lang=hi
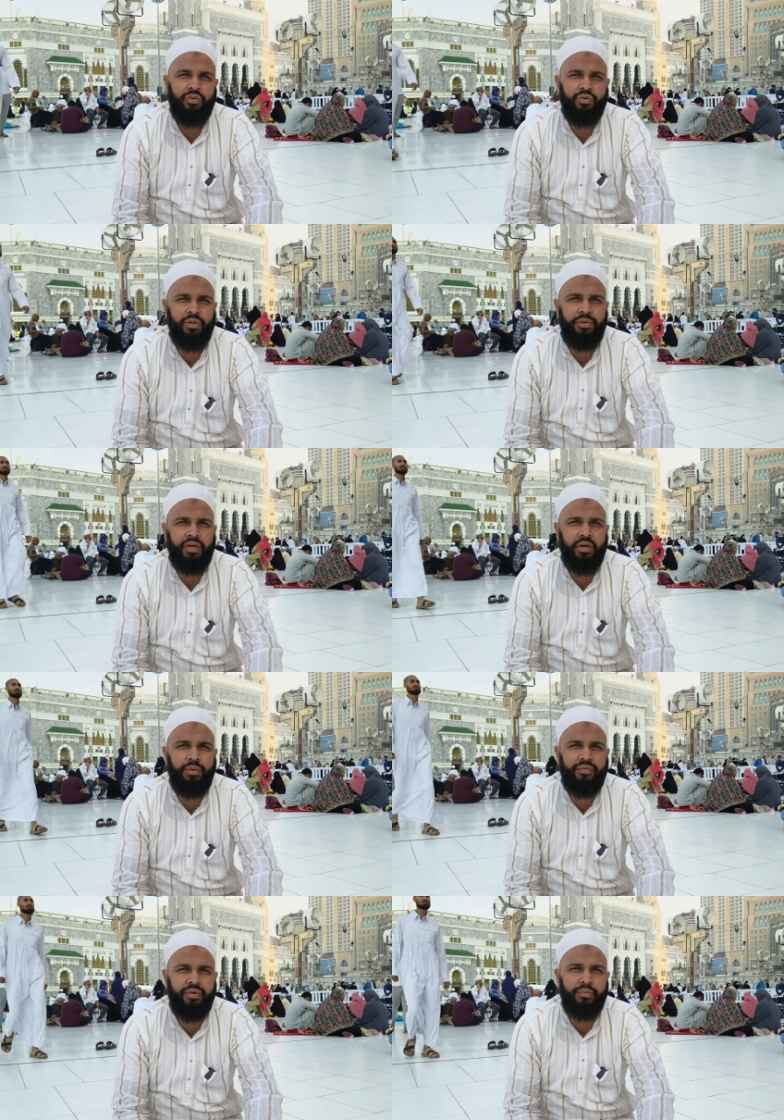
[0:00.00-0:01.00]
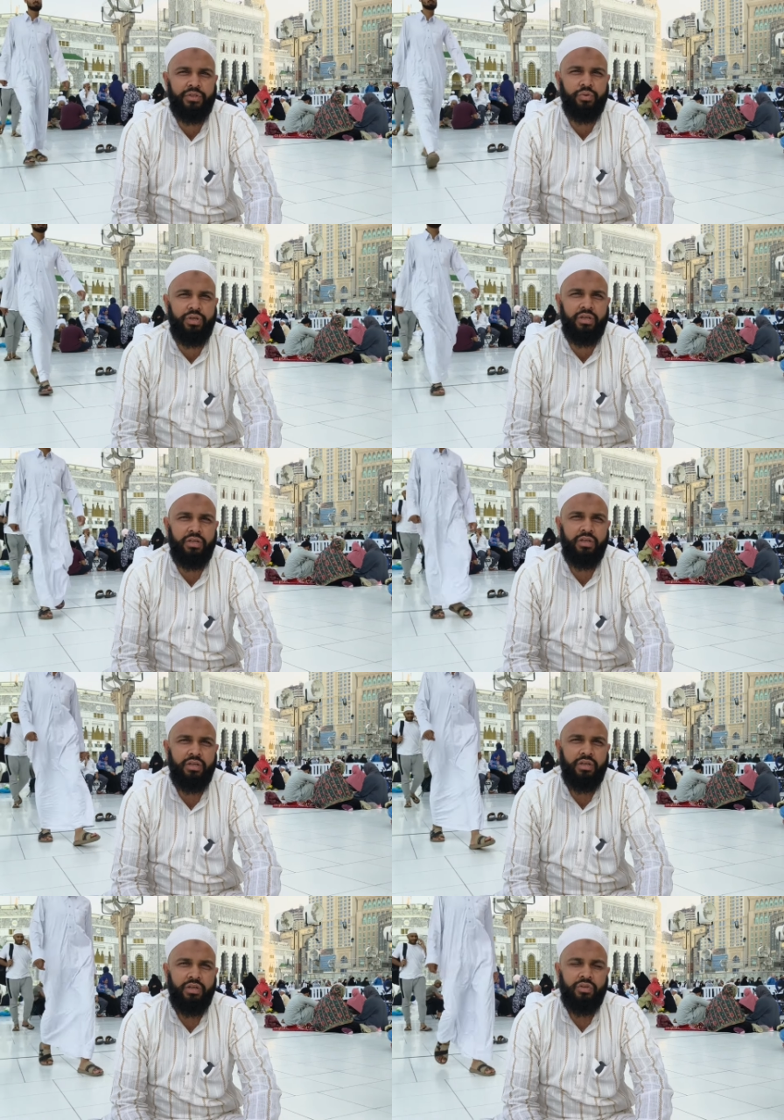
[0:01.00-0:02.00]
तो जब यह ख़बर फेमस हुई
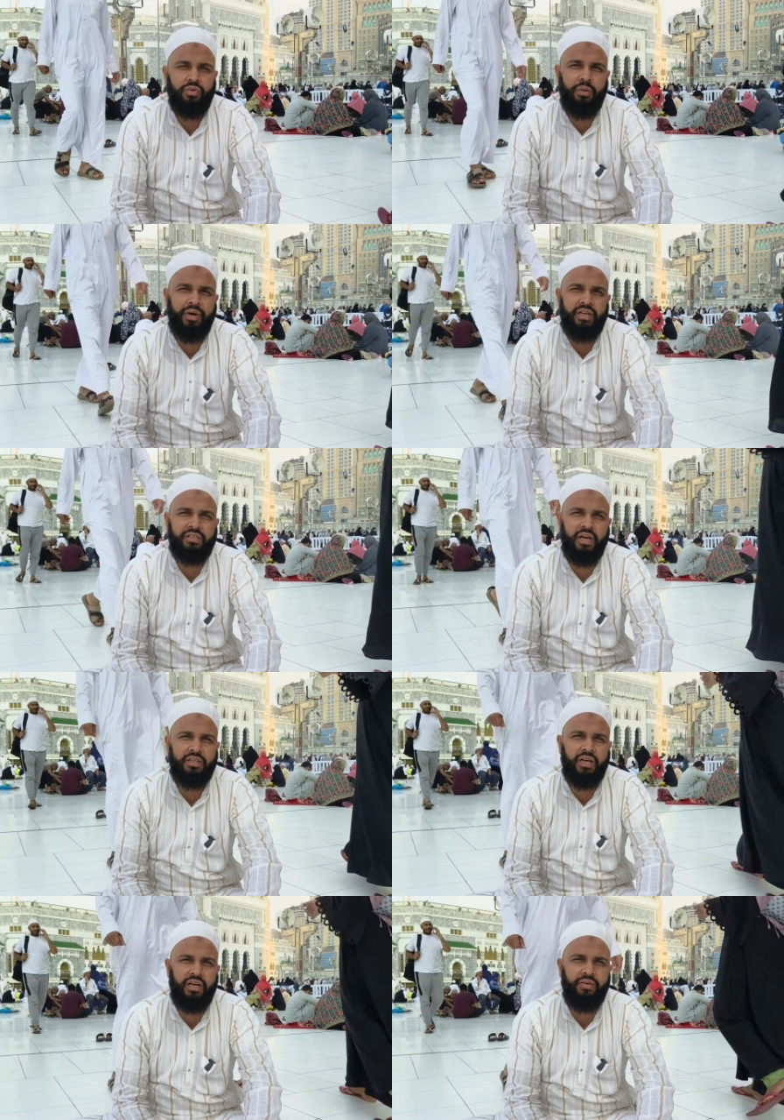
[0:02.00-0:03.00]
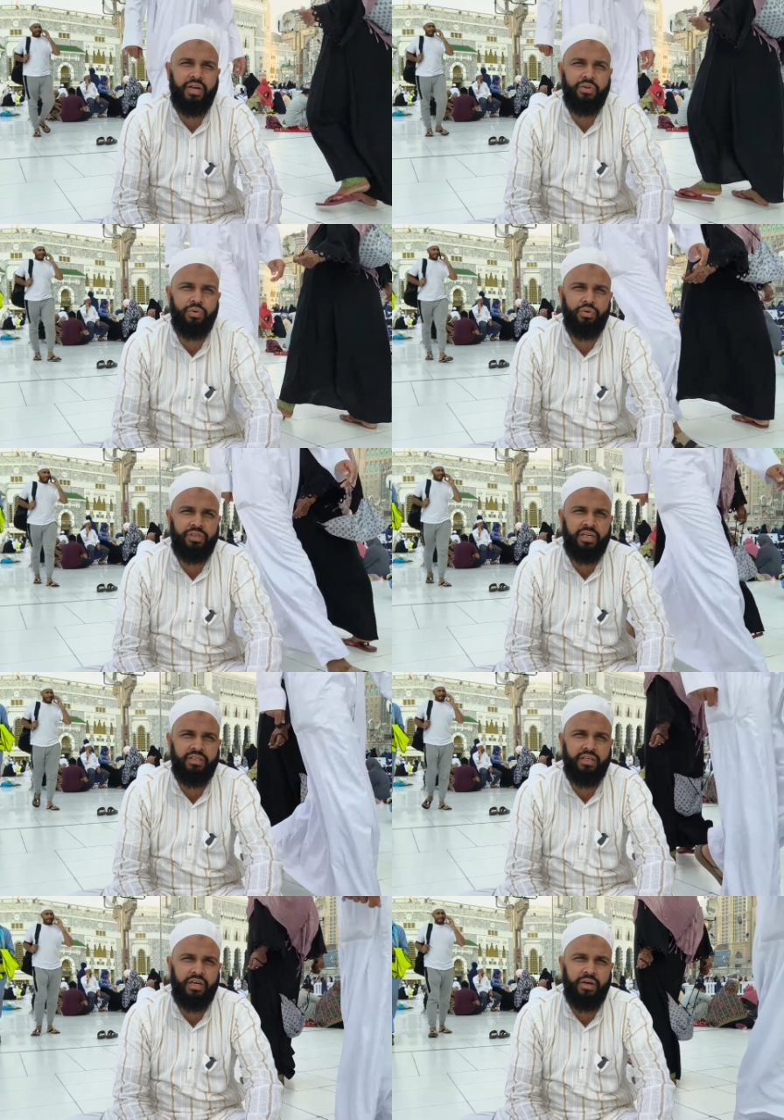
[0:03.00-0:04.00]
तो हमारे साथ आने वाले जो
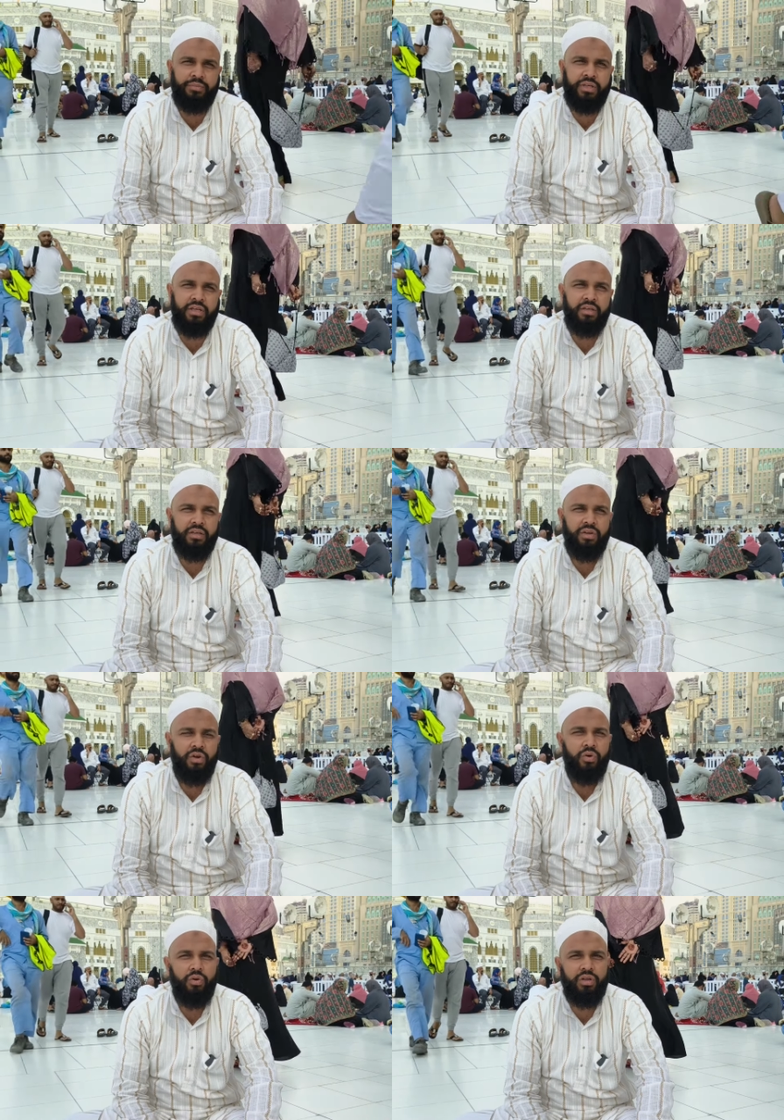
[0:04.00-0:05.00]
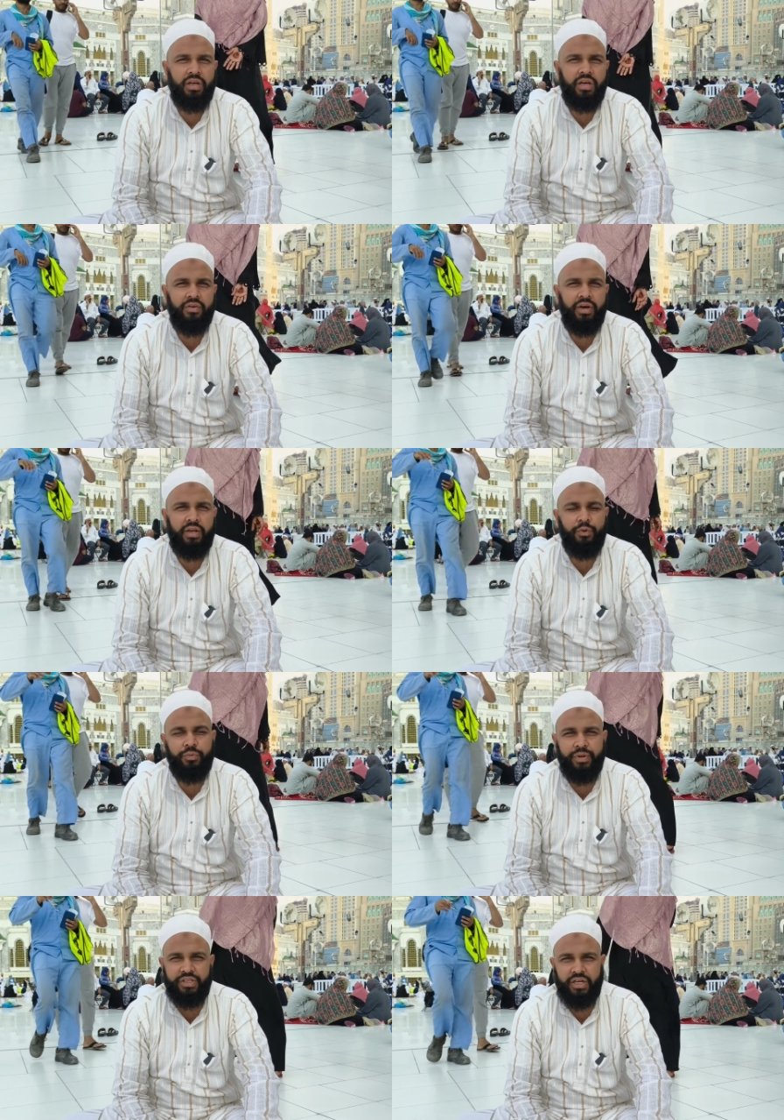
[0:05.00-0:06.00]
हजाज इकराम थे उनके घर वाले
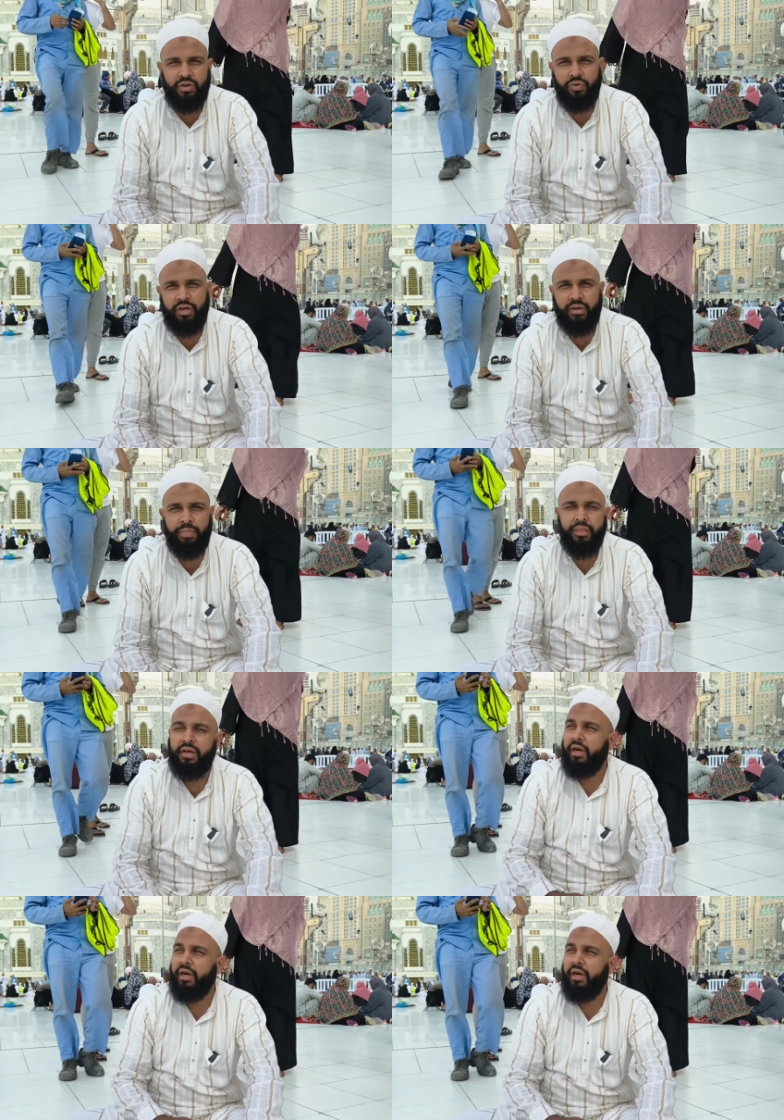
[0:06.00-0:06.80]
बहुत परेशान हो गए